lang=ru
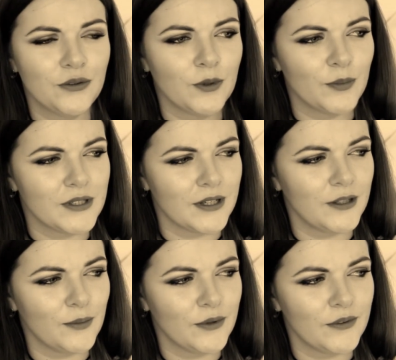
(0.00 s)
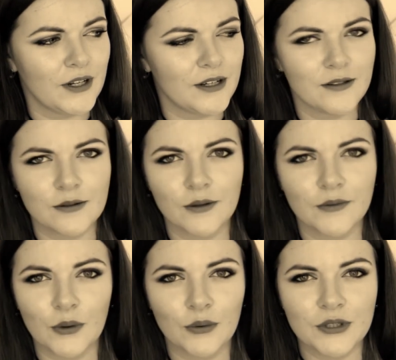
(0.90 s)
мне постоянно повторяется
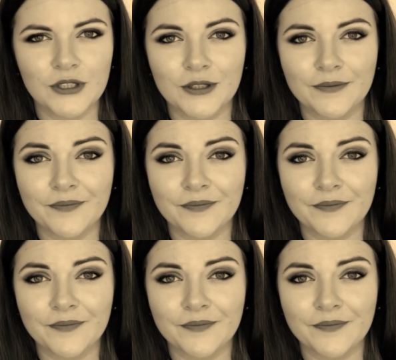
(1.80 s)
слово «очень».